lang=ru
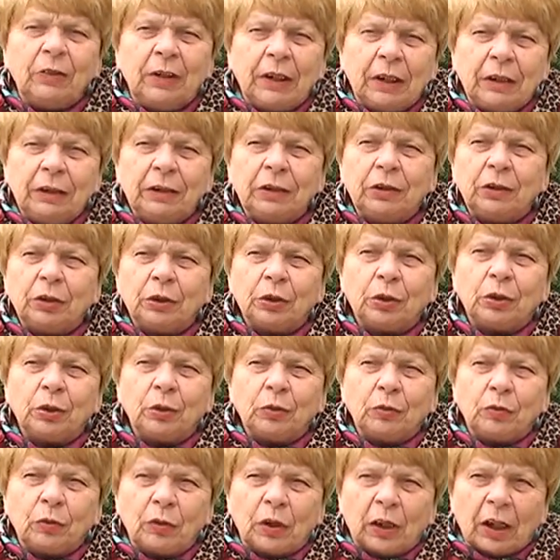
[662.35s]
10
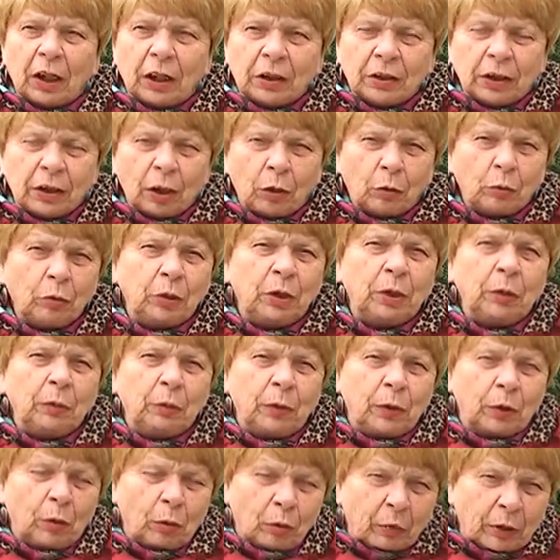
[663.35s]
часов утра с
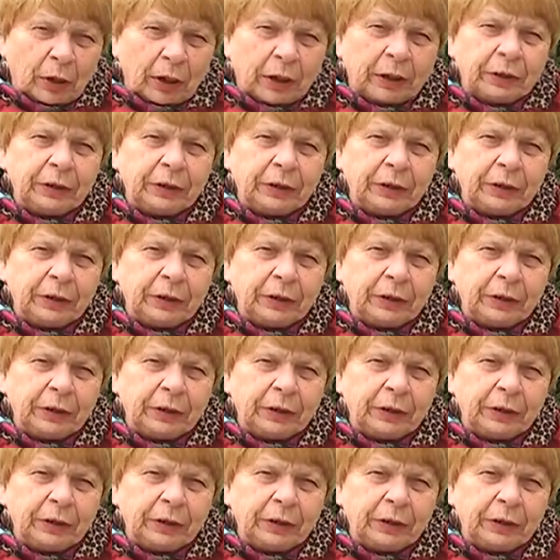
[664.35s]
орудиями труда,